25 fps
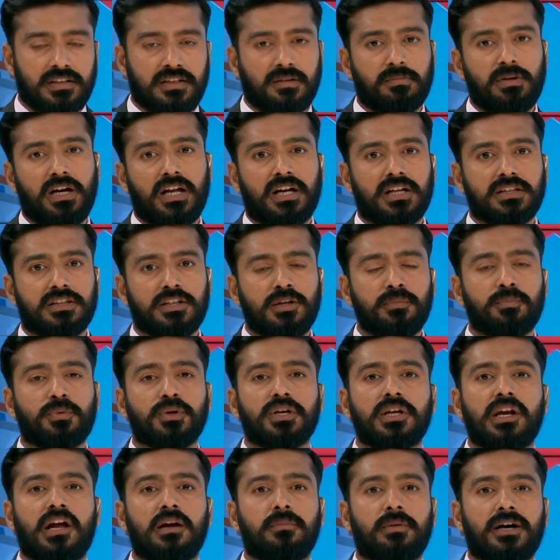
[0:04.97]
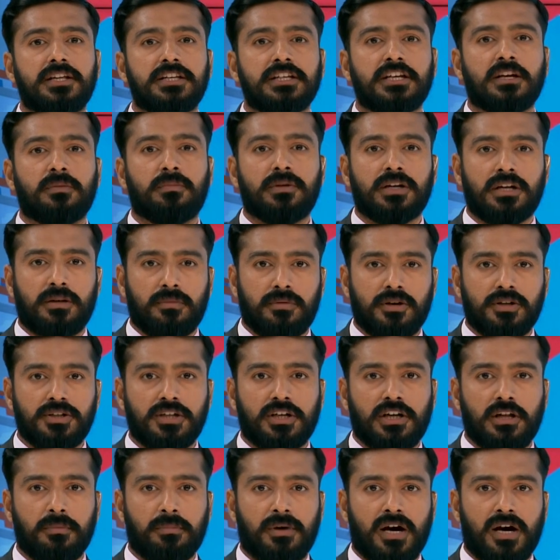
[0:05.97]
தமிழகத்தில் புயலால் பாதிக்கப்பட்ட பகுதிகளை